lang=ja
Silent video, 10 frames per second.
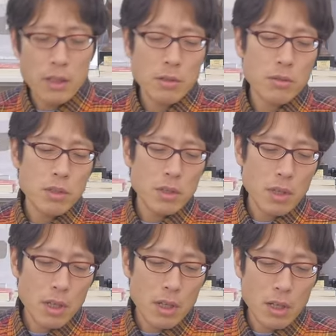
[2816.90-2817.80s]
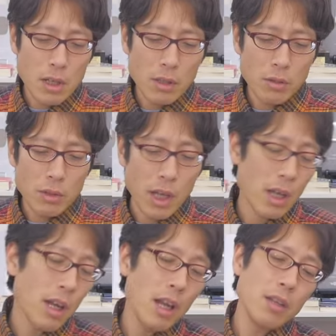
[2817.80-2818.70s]
そして
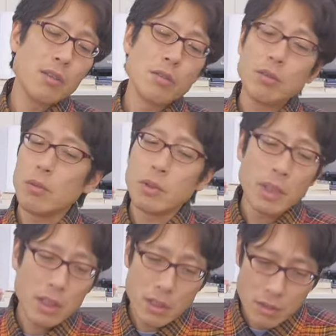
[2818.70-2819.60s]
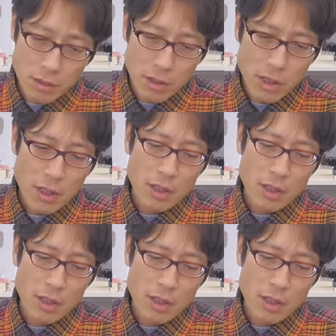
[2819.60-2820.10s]
県外に行くこともできず、